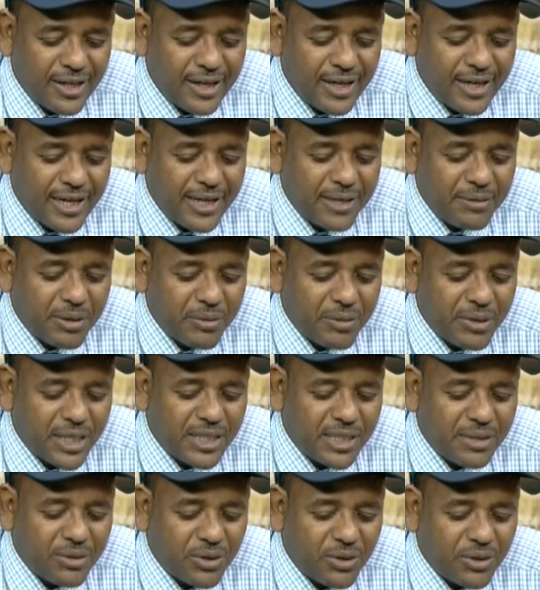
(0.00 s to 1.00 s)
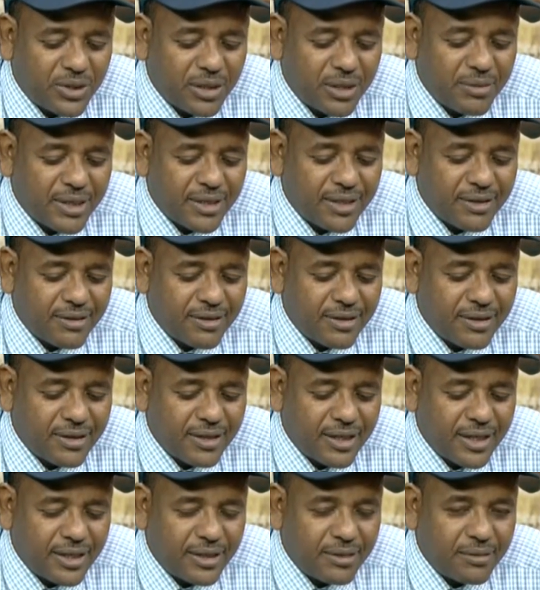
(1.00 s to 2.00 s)
الاهلي بالمناسبه يعتبر
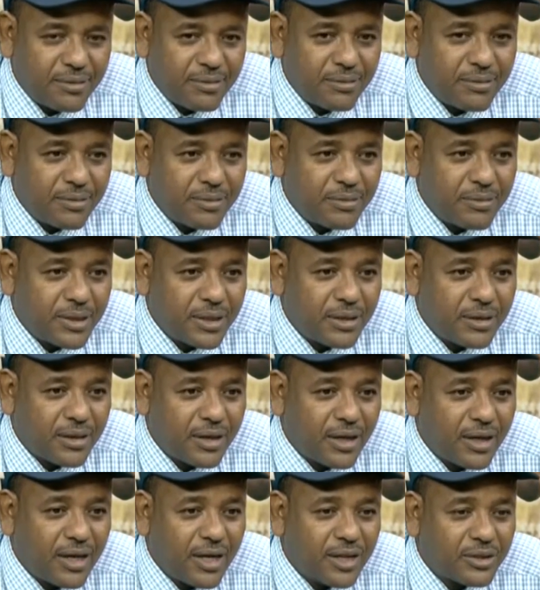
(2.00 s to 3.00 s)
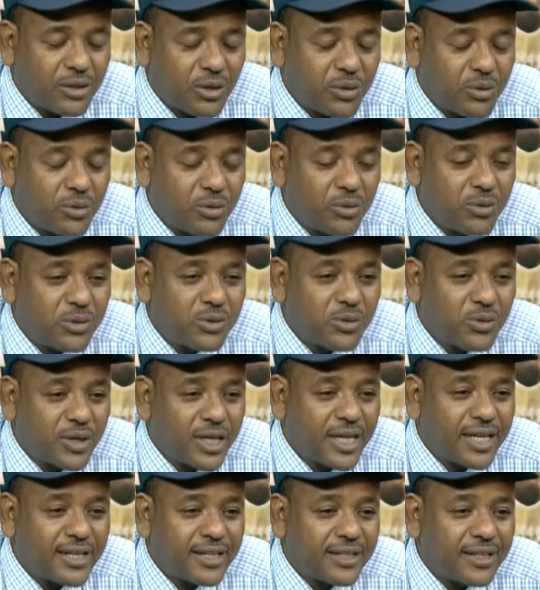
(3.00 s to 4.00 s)
يعني قلعه الكؤوس قلعه الكؤوس
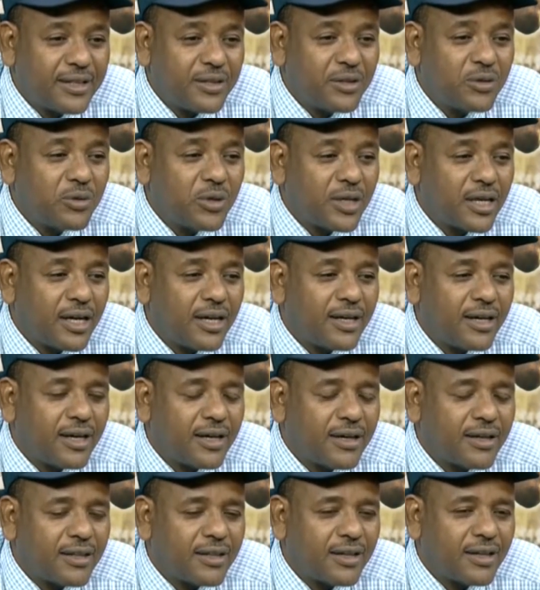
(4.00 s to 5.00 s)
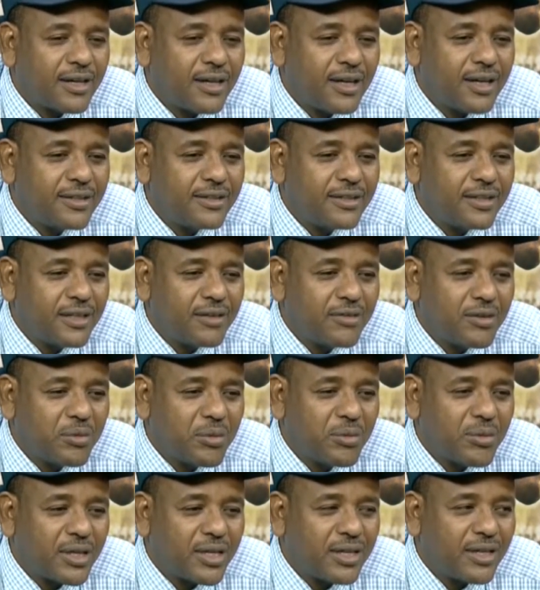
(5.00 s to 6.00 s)
وغير كده انه هو كان اكثر الانديه في
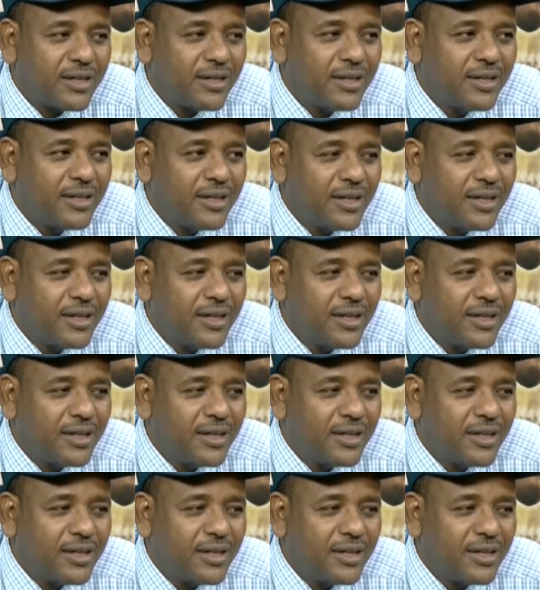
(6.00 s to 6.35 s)
المملكه